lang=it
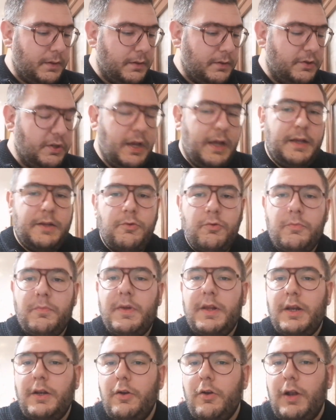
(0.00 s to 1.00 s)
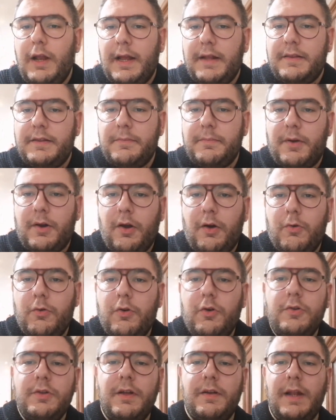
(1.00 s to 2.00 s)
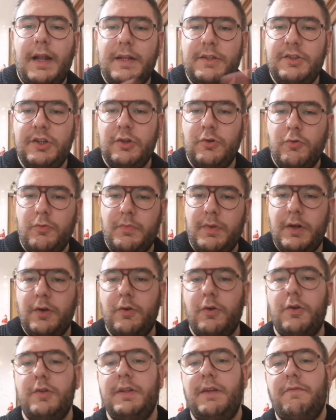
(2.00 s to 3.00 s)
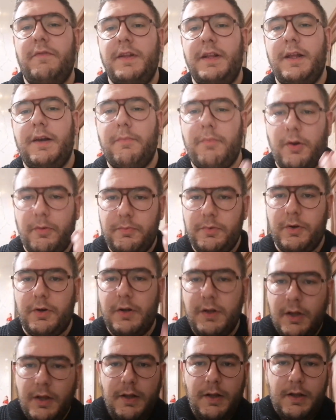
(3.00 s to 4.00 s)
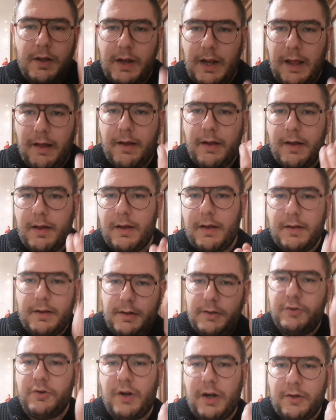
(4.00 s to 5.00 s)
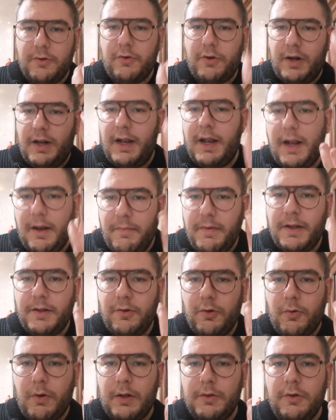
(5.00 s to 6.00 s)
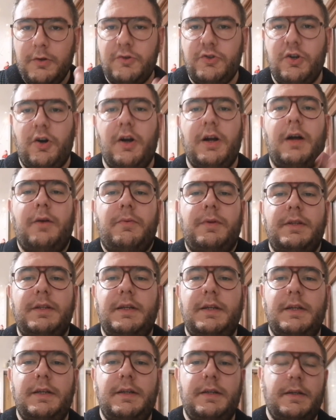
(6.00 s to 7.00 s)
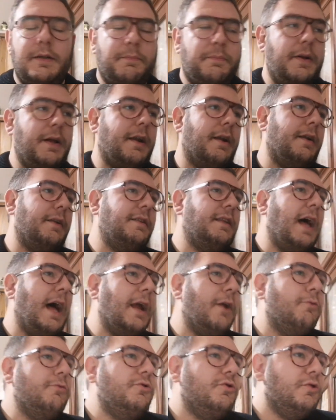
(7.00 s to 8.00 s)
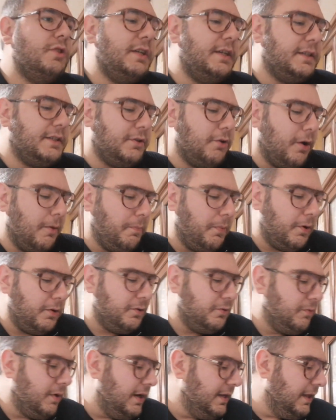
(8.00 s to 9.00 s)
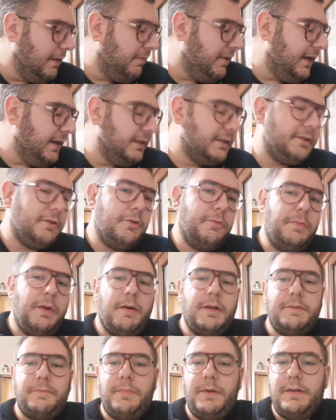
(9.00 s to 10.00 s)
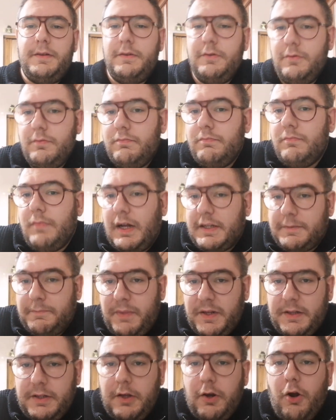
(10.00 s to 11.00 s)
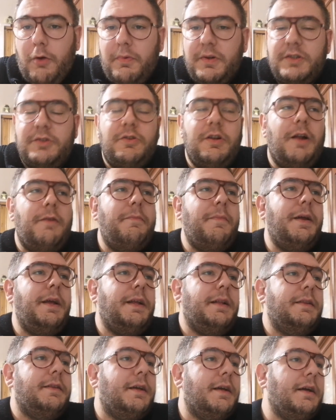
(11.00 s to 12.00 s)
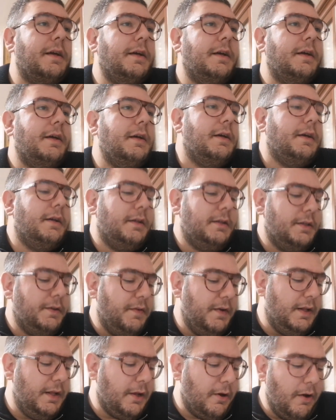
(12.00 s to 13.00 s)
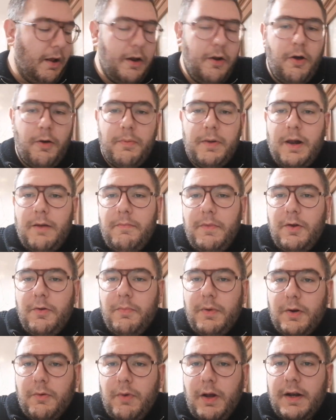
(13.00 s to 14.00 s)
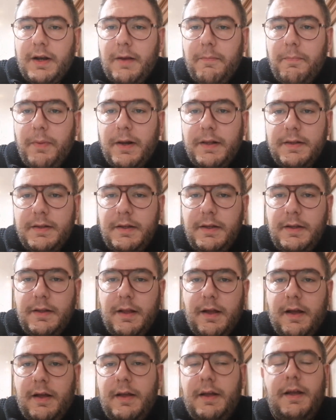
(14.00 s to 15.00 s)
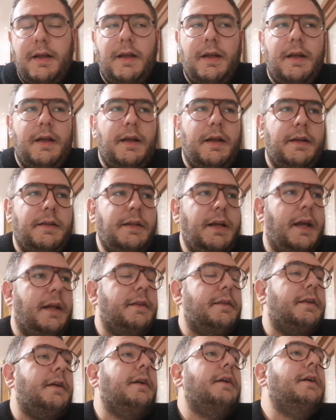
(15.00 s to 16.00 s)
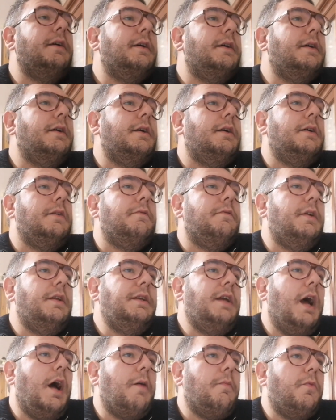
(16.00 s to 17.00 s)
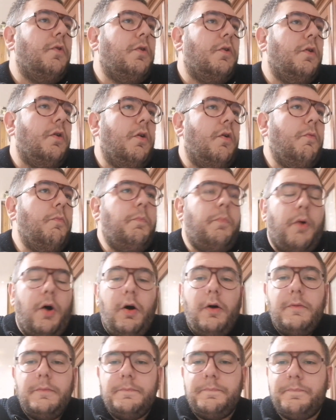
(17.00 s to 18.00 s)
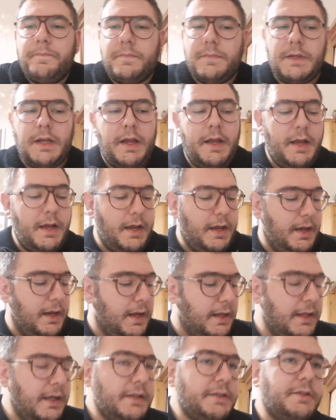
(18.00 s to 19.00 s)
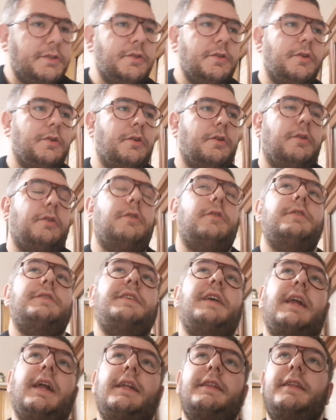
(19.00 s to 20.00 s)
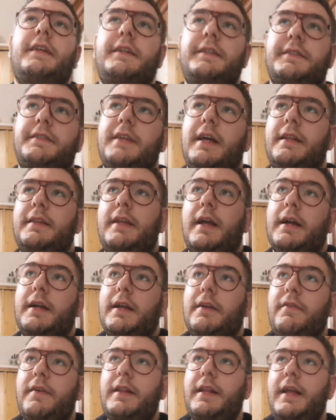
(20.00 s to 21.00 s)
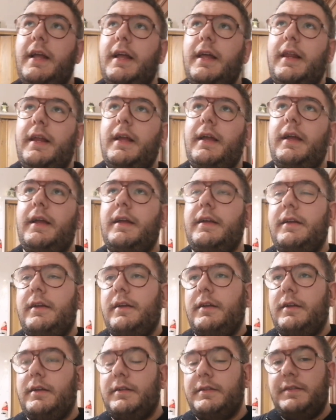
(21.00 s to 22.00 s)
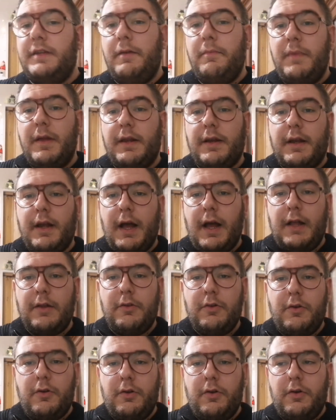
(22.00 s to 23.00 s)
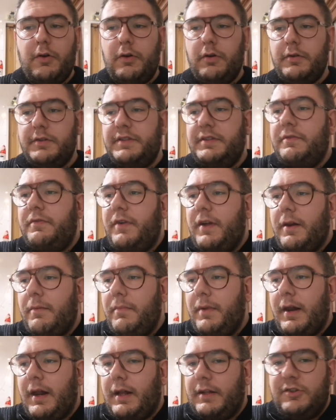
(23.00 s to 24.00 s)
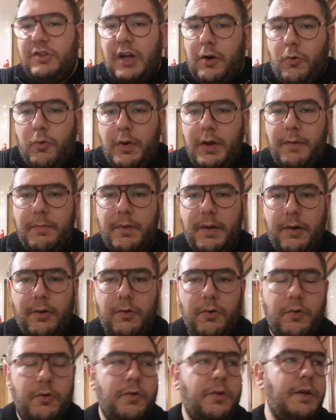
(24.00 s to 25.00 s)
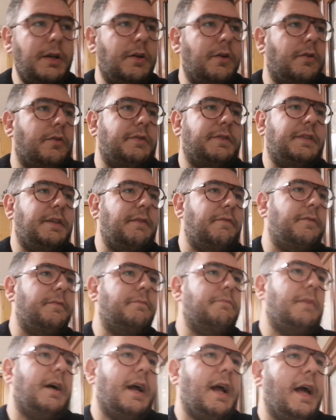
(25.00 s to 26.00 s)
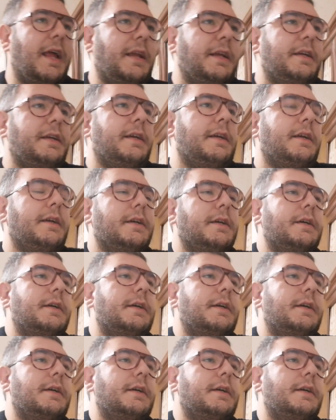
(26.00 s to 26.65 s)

cioè i numeri li ho letti, però un conto è leggere i numeri, un conto è vedere proprio la, il giocatore, l'elemento quando gioca, quindi per dare un giudizio rapporto qualità-prezzo dobbiamo aspe- aspetterò personalmente di vederlo all'opera almeno per qualche partita e niente, vediamo un po'. E adesso sarà interessante anche vedere eh, se il mercato si fermerà già qui per noi o se magari